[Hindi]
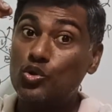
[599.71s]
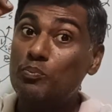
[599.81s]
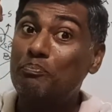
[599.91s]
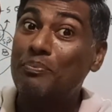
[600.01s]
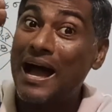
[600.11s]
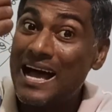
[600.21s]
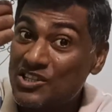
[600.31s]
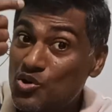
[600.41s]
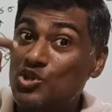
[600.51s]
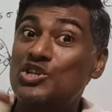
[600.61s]
तो
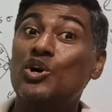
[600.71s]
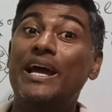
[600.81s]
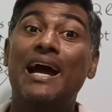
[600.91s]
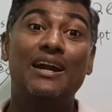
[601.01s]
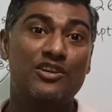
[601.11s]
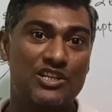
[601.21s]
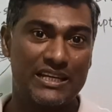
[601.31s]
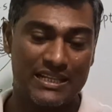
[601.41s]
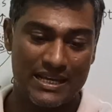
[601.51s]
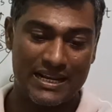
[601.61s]
पांच और छह हाइड्रोजन
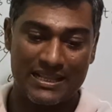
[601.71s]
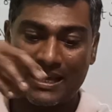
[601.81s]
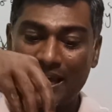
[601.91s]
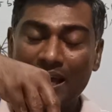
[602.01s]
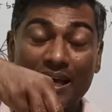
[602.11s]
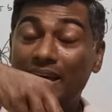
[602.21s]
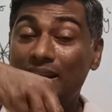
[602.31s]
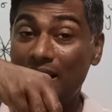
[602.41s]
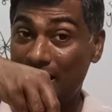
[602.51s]
किधर रहता है किधर